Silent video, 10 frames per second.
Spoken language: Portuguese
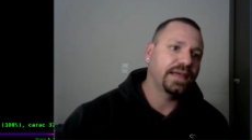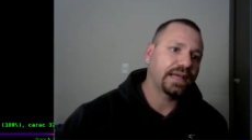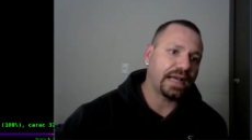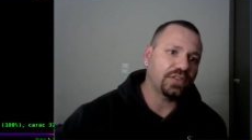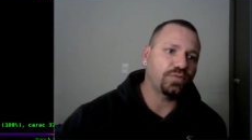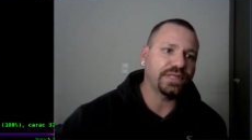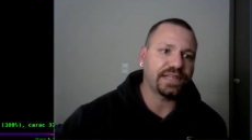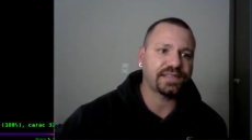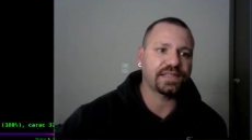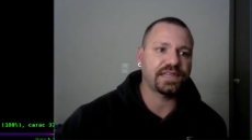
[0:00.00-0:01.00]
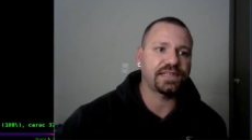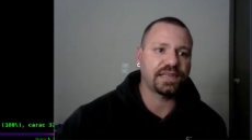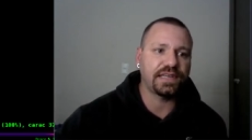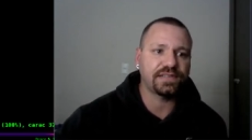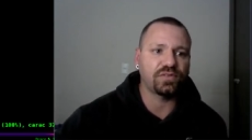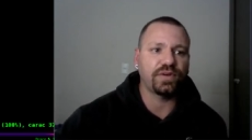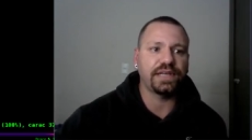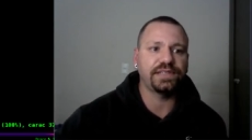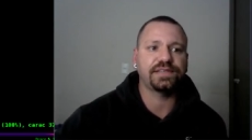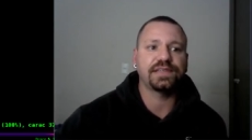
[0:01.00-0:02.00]
Cada uma dessas redes aqui são
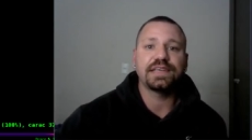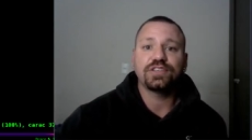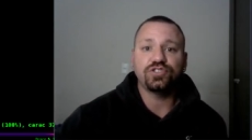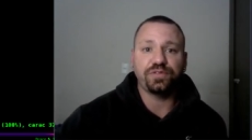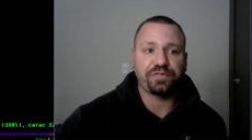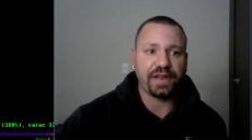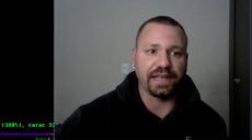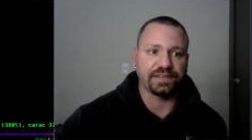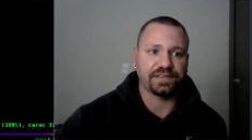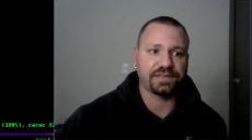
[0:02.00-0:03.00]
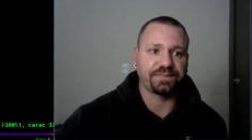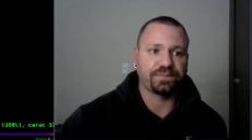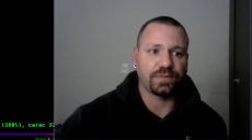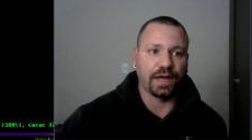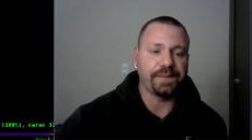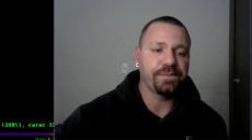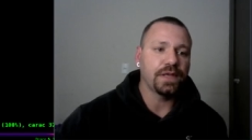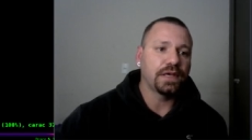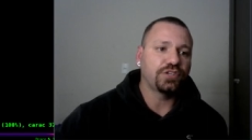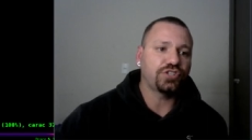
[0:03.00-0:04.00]
redes diferentes, tá?
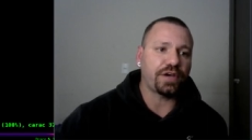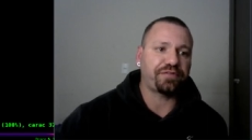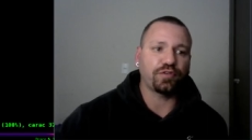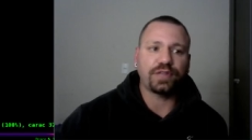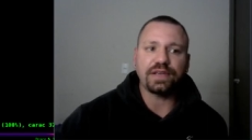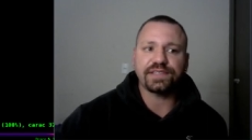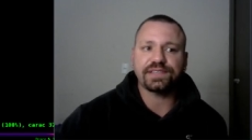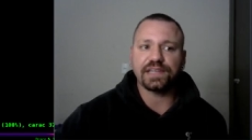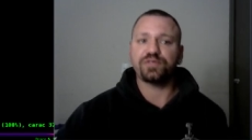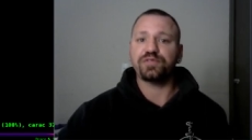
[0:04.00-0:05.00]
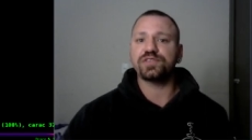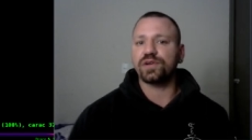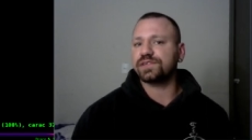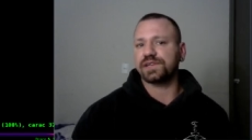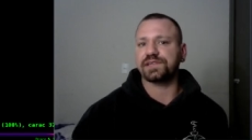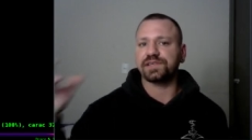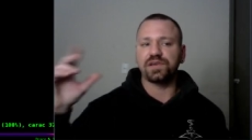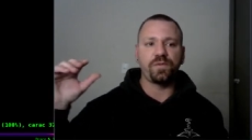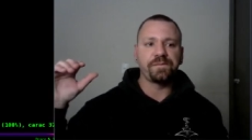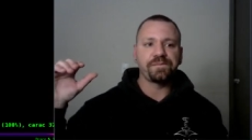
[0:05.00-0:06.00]
Jeff, eu tenho acesso à
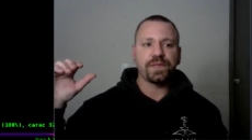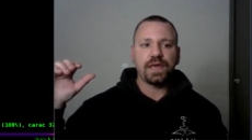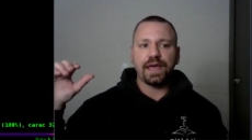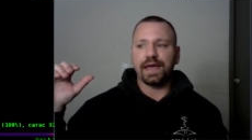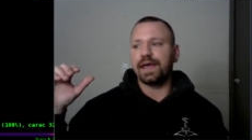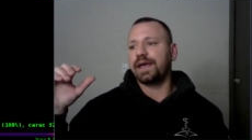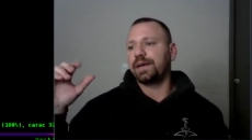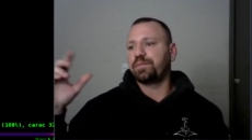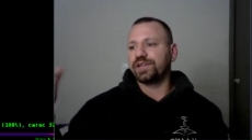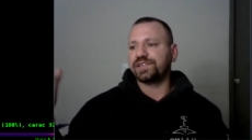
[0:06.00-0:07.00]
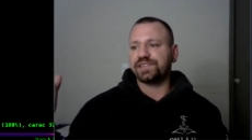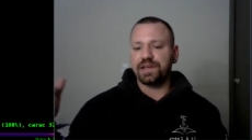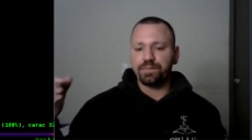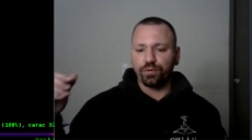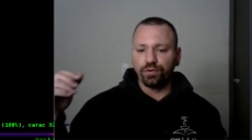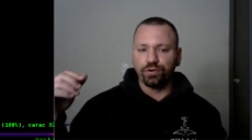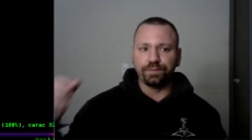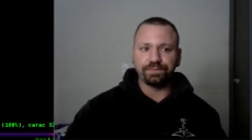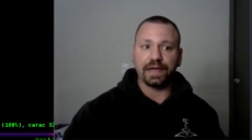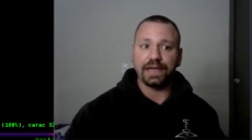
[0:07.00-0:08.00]
visualização, é, por exemplo,
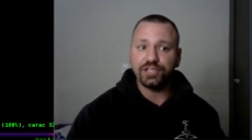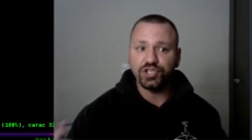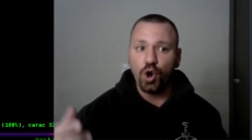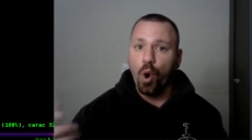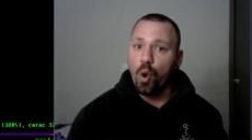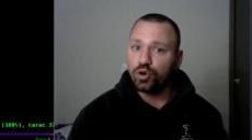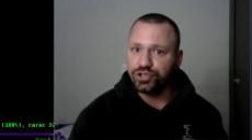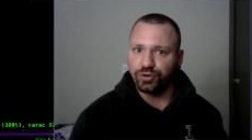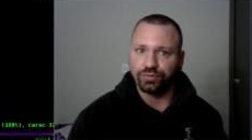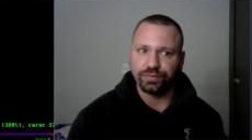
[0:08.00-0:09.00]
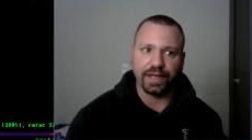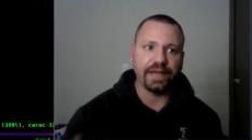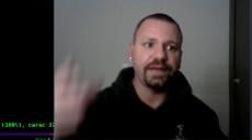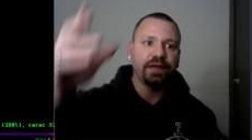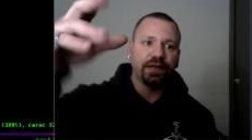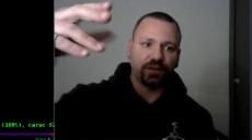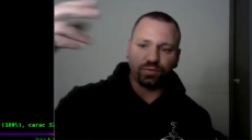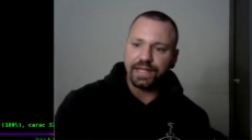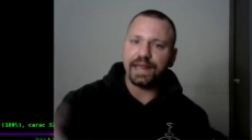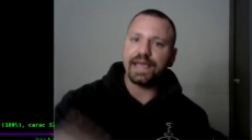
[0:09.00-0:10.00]
da rede Onion, né? Então,
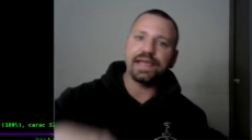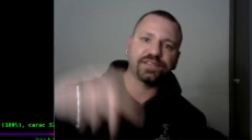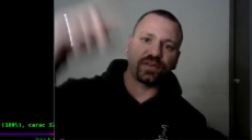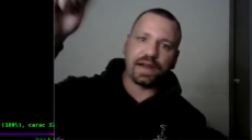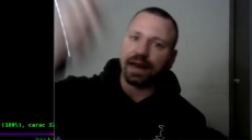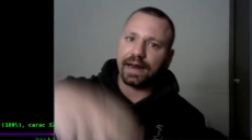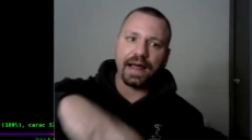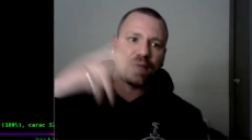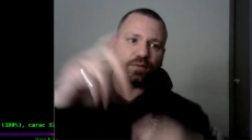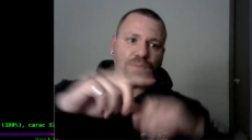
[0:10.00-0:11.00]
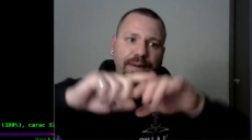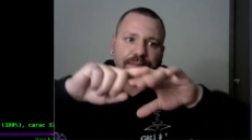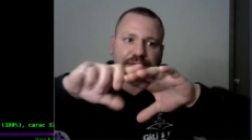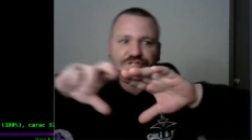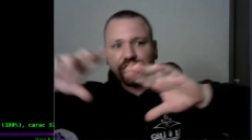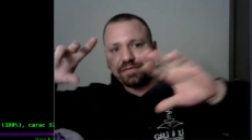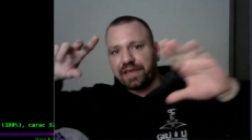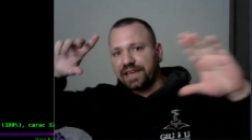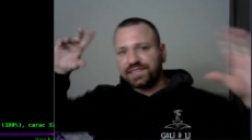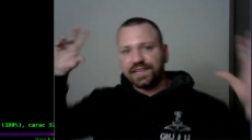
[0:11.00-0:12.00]
endereço, lá, lá, lá, uma, uma chave
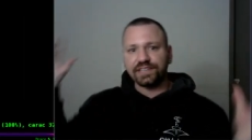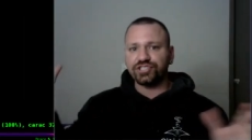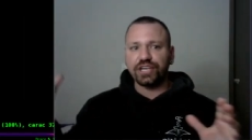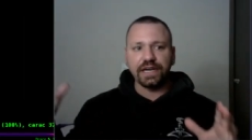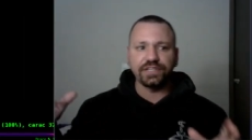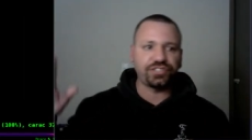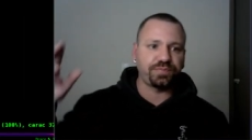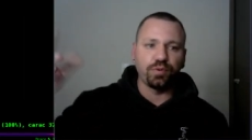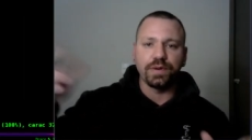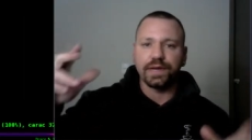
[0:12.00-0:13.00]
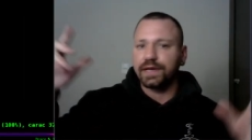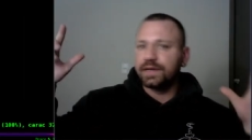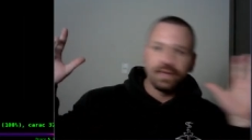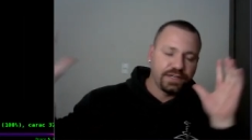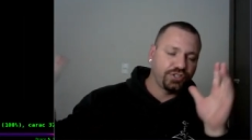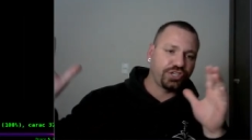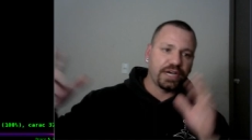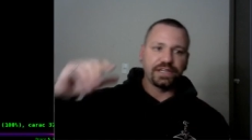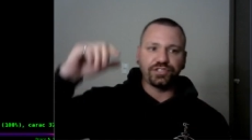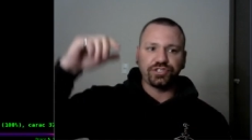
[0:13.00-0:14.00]
RSA gigante, pública,
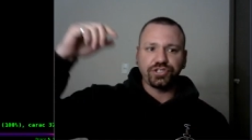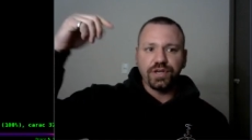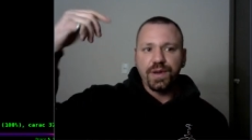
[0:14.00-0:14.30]
gigante,